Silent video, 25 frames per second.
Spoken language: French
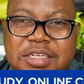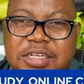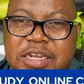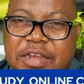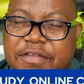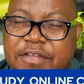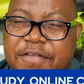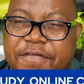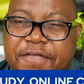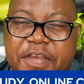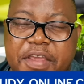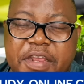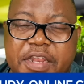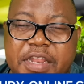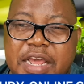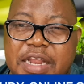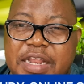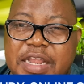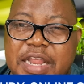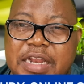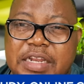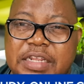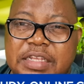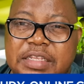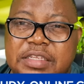J'avais fait une
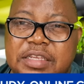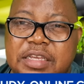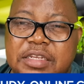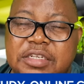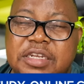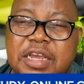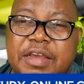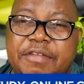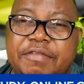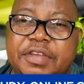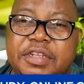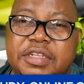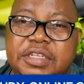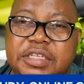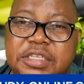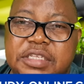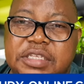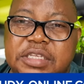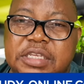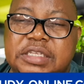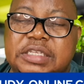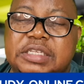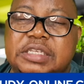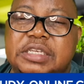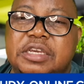analyse et j'avais dit
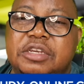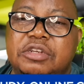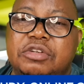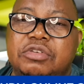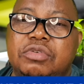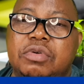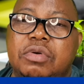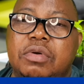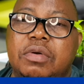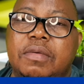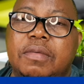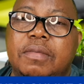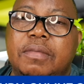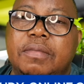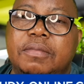ceci un jour.